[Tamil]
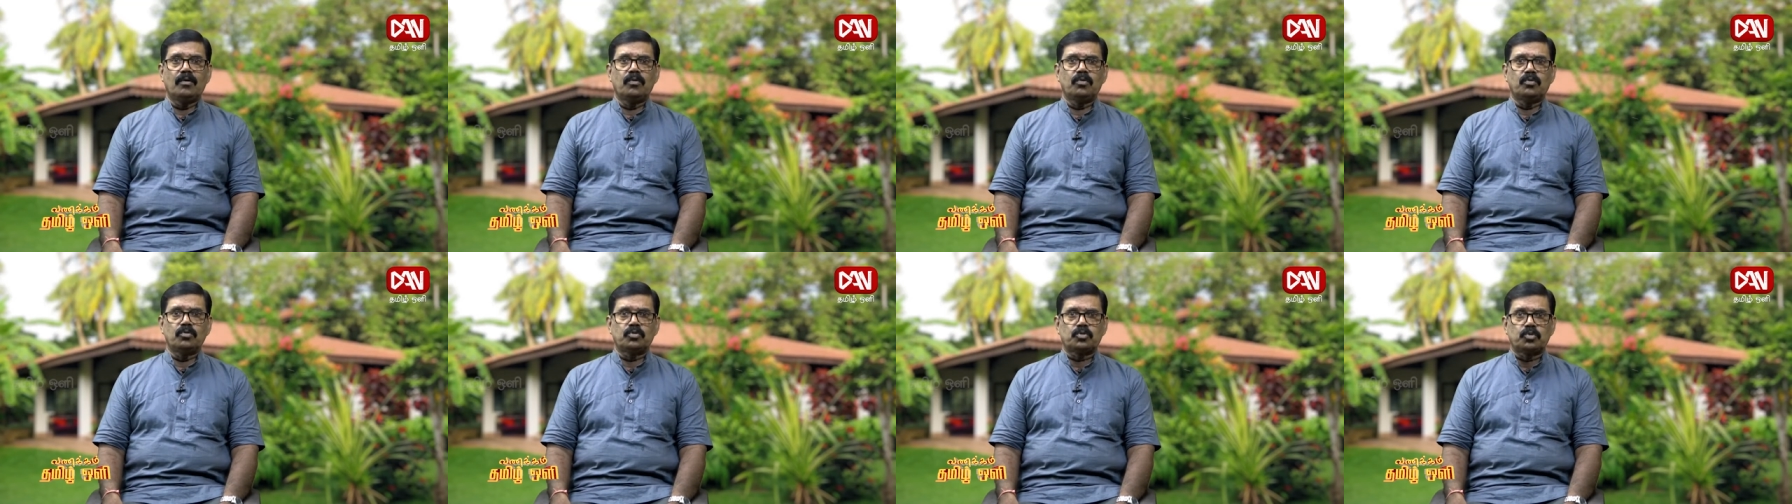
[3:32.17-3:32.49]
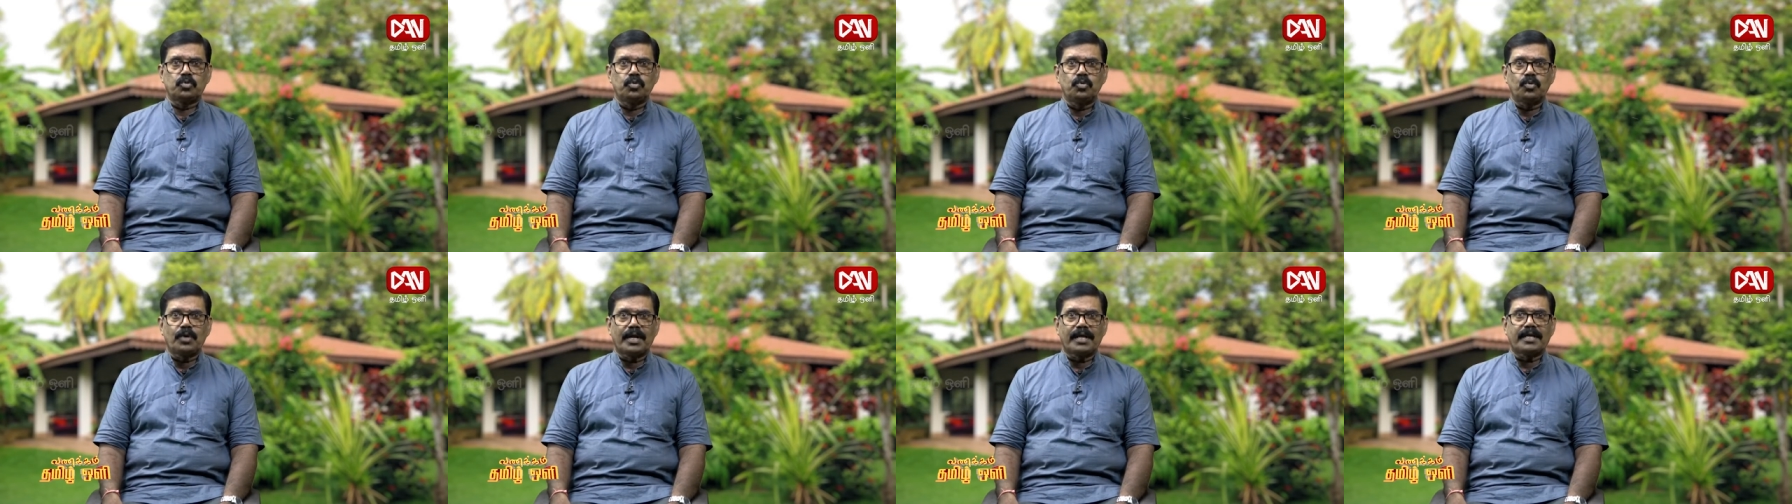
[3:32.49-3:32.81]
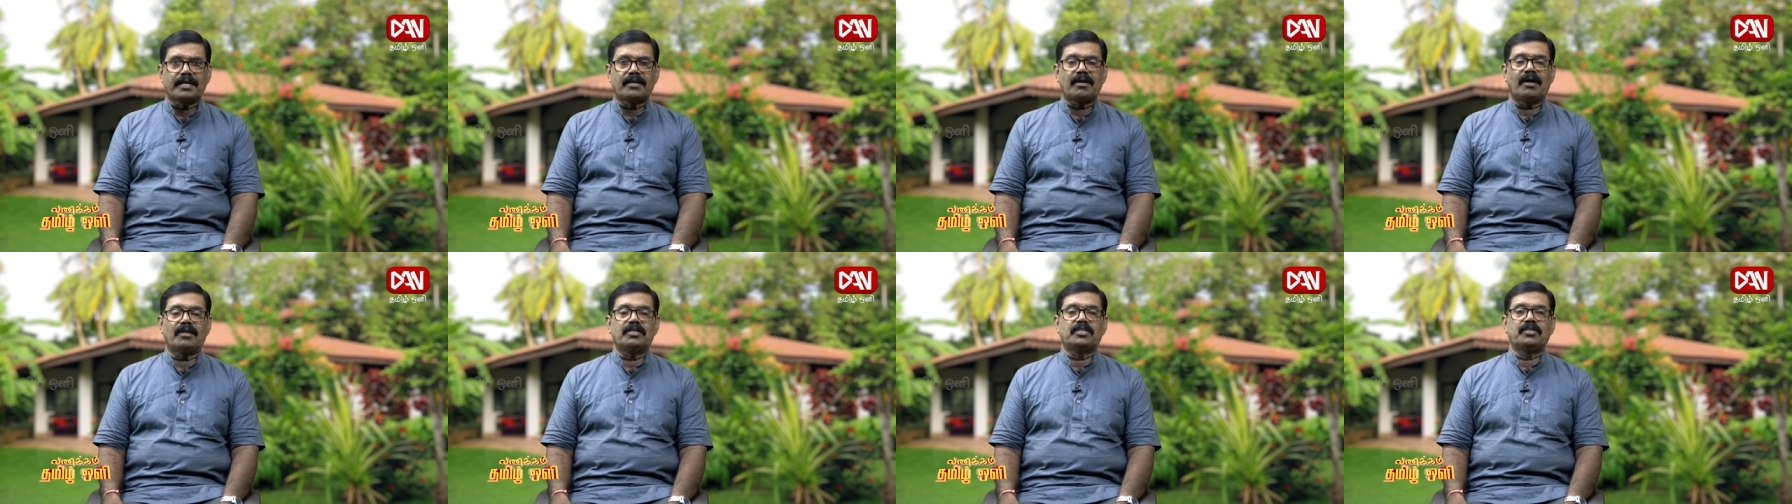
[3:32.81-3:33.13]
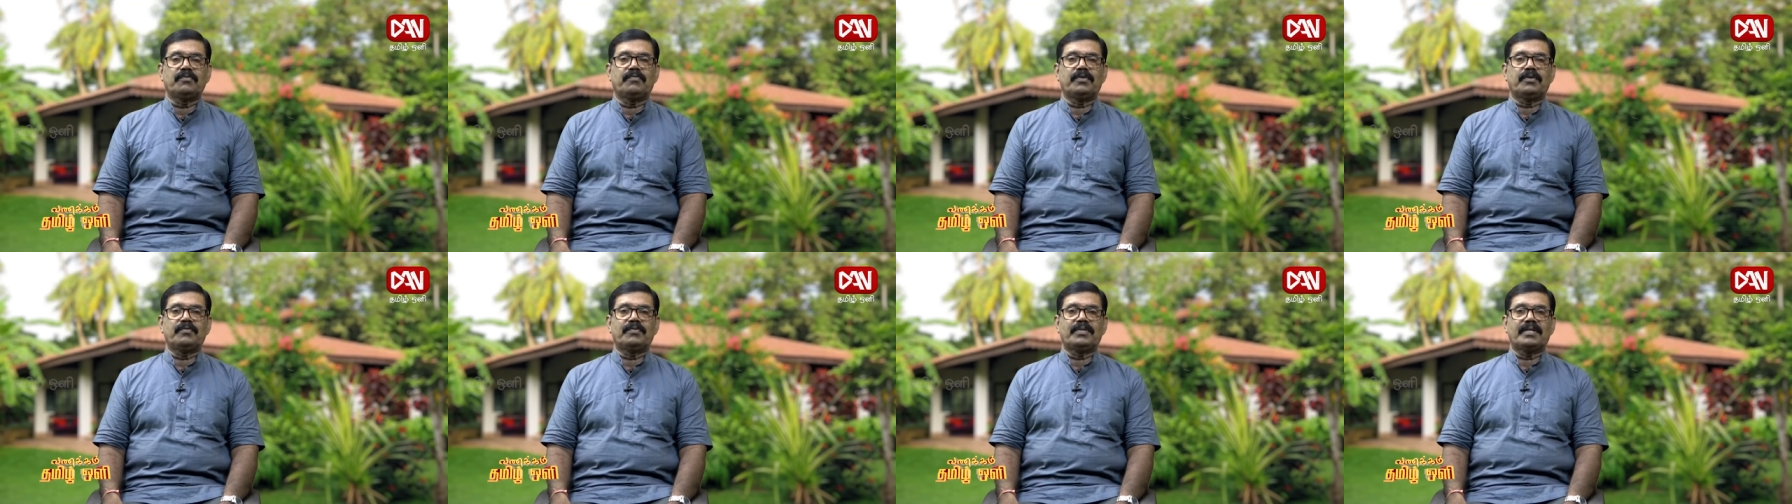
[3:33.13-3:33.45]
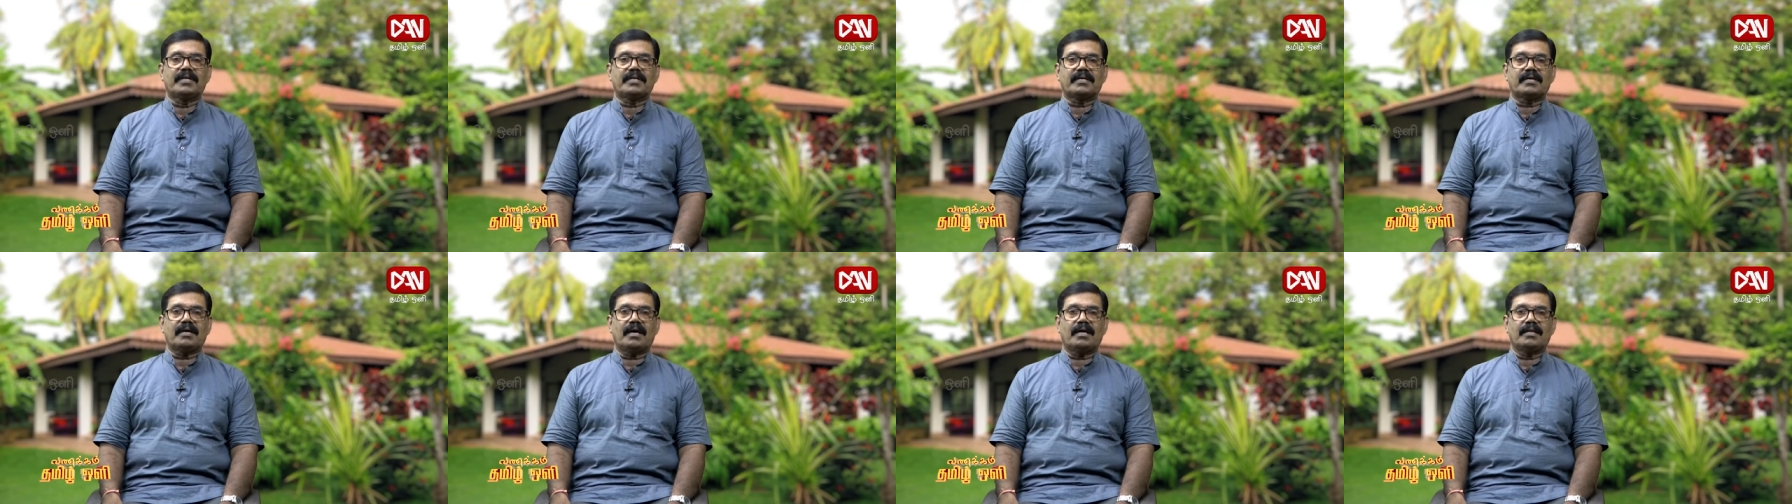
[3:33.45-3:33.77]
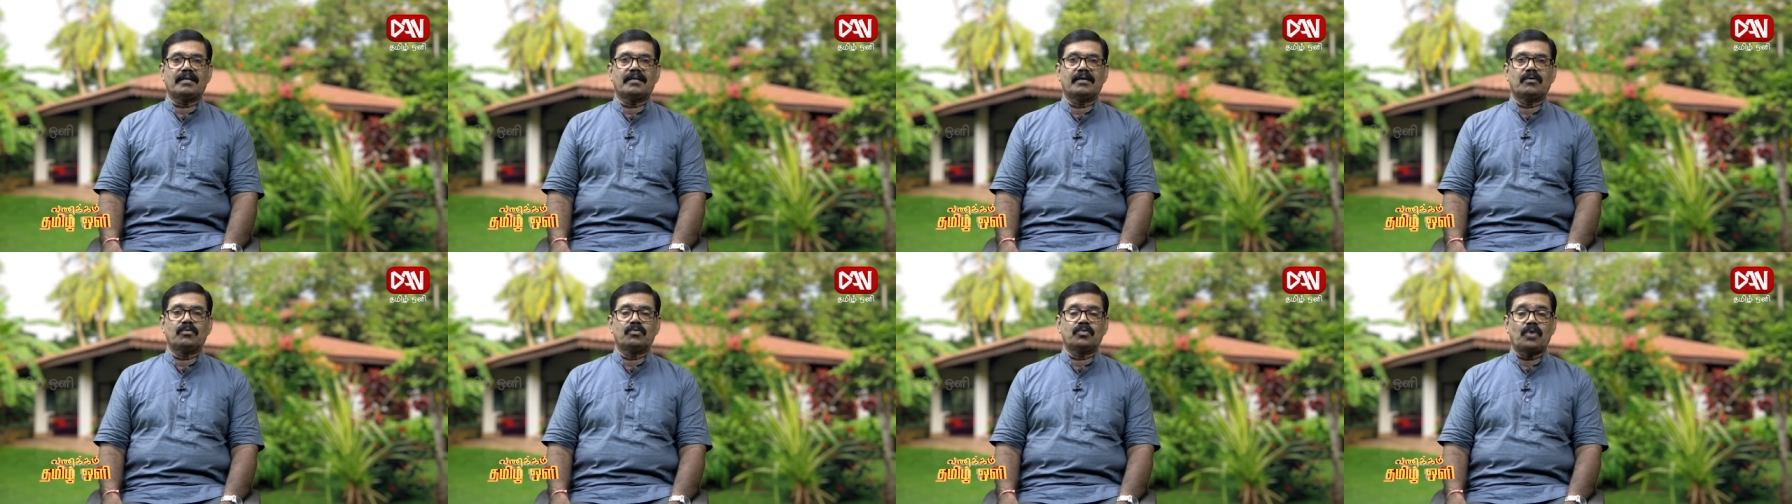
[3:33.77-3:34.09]
ஒரு சூறை காற்று
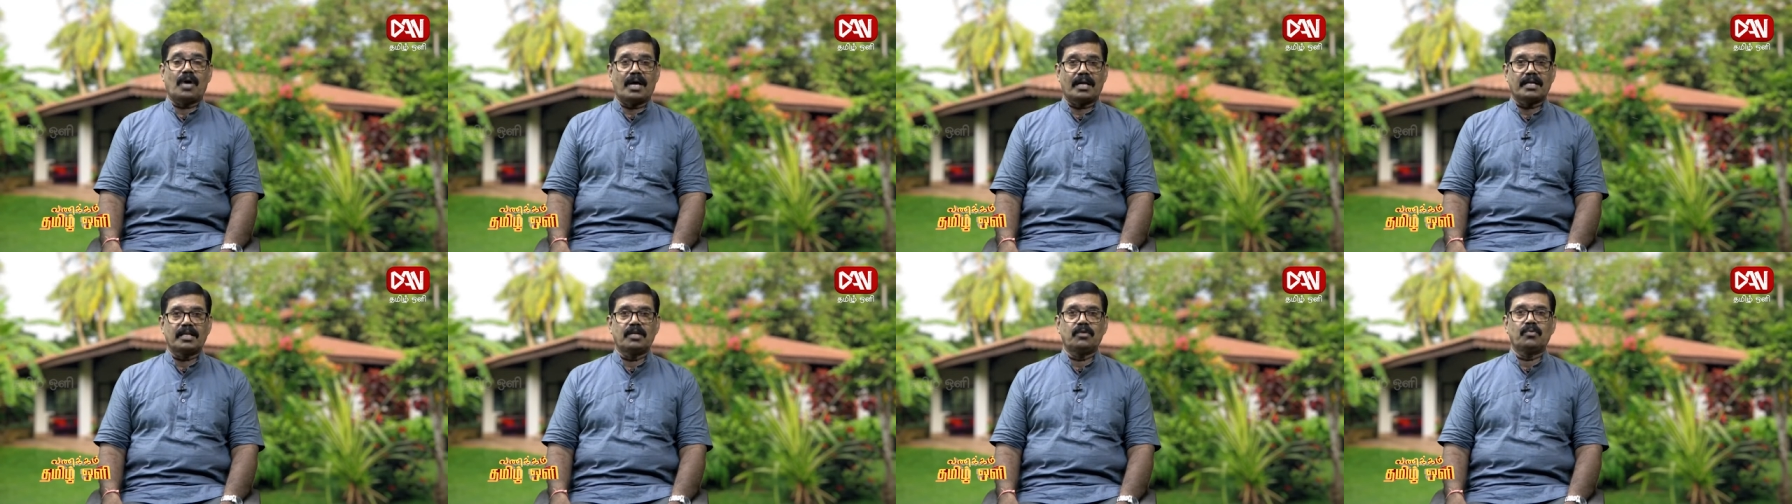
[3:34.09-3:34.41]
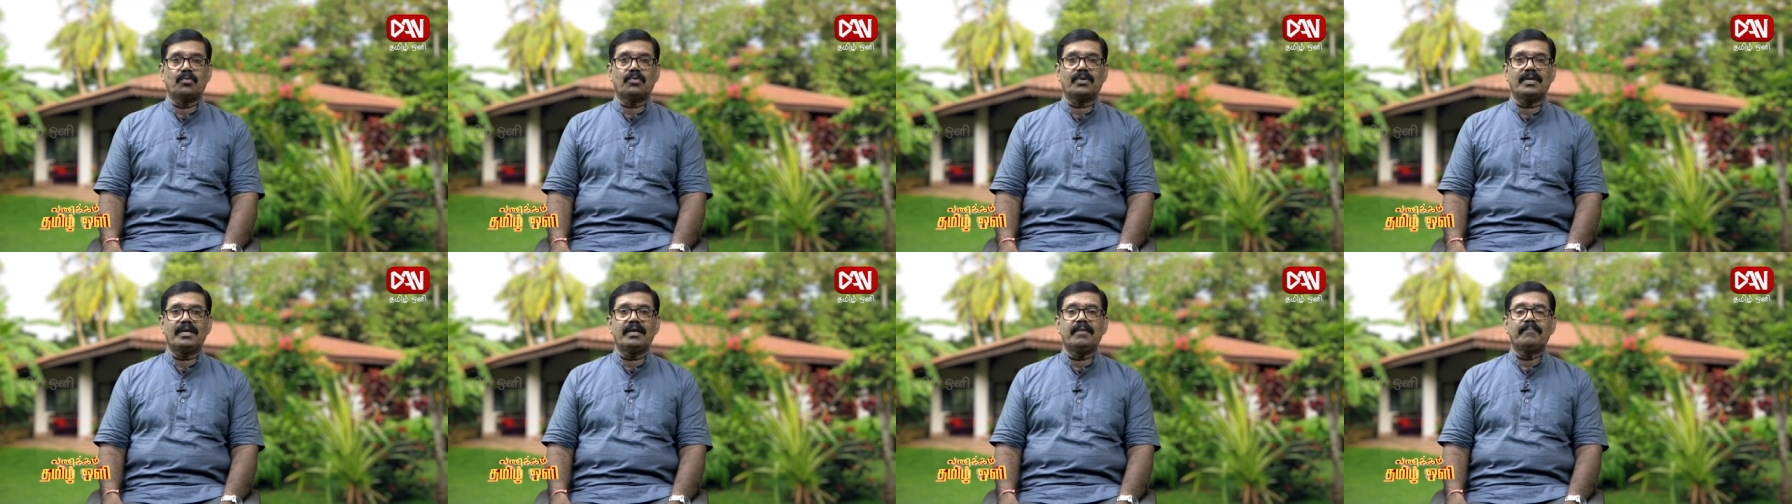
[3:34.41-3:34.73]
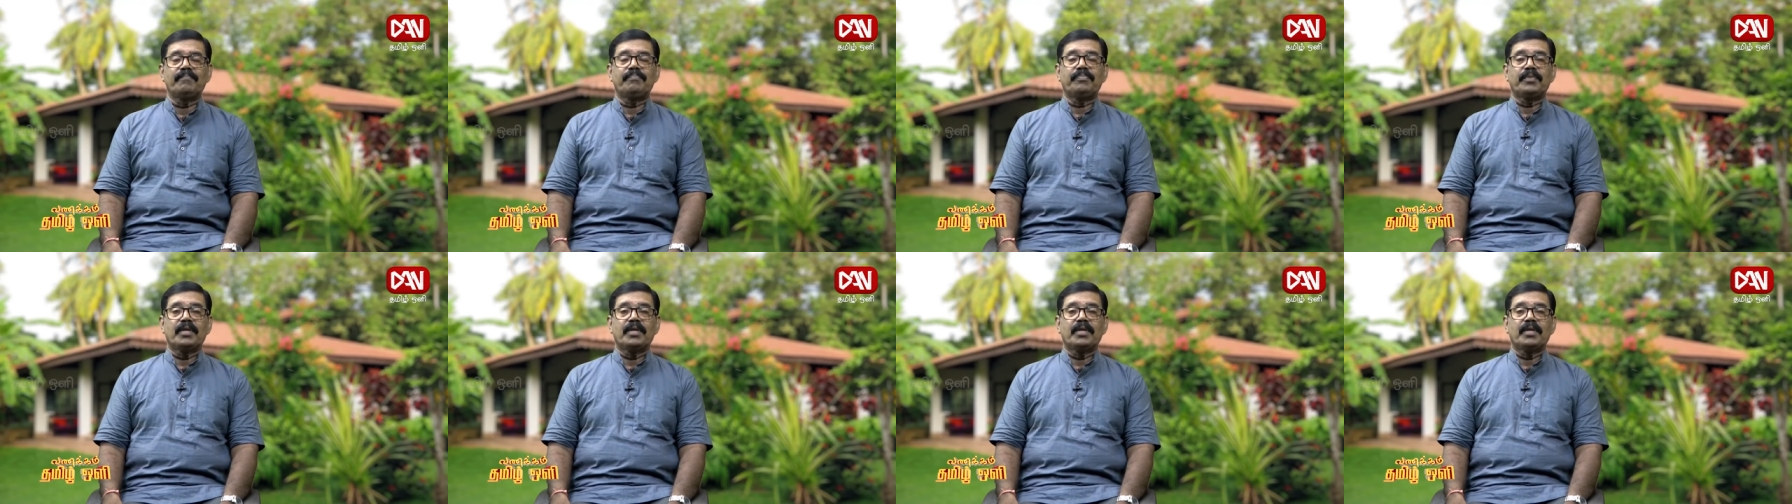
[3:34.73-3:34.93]
வருவதற்கான ஒரு அறிகுறி